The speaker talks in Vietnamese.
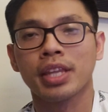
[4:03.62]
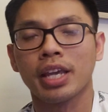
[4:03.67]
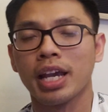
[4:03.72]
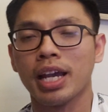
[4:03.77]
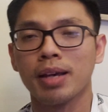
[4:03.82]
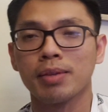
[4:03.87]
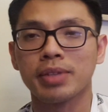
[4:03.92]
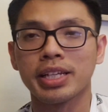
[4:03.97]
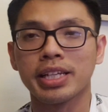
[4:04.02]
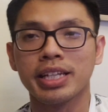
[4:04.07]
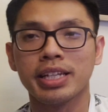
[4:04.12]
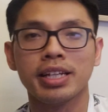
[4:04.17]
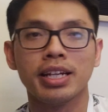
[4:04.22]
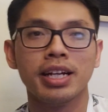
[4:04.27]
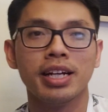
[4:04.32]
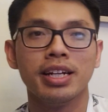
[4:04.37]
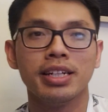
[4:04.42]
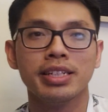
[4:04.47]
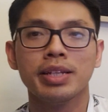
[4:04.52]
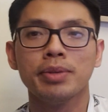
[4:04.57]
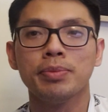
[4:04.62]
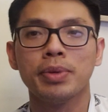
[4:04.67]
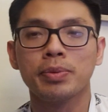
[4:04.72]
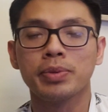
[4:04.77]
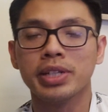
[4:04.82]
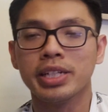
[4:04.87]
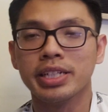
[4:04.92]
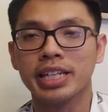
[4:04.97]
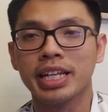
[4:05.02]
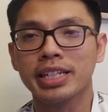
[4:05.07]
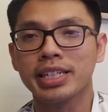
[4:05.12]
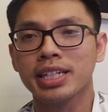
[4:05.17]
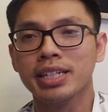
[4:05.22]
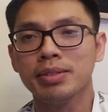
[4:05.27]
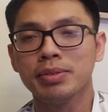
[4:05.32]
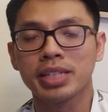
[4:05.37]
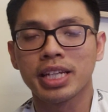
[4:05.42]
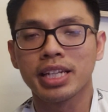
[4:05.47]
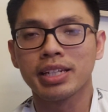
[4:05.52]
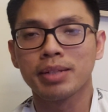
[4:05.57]
à, tại vì uh, nếu một người định
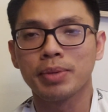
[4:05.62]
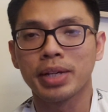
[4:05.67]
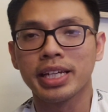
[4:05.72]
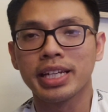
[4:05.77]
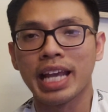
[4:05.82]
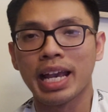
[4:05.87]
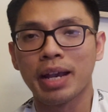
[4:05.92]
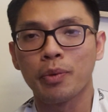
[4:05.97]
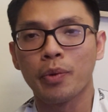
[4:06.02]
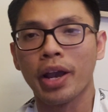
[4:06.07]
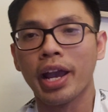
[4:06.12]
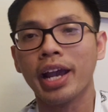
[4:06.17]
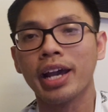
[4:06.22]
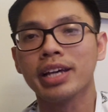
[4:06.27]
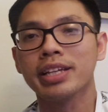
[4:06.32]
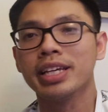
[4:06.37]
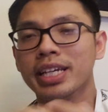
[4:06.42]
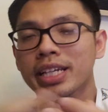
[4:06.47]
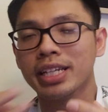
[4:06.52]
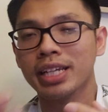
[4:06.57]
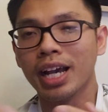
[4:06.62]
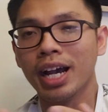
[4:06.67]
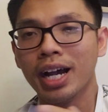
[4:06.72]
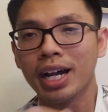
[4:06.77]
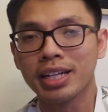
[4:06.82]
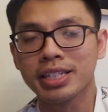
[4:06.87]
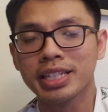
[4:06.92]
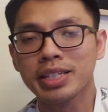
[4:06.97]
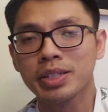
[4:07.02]
cư trên nước Mỹ đàng hoàng thì uh,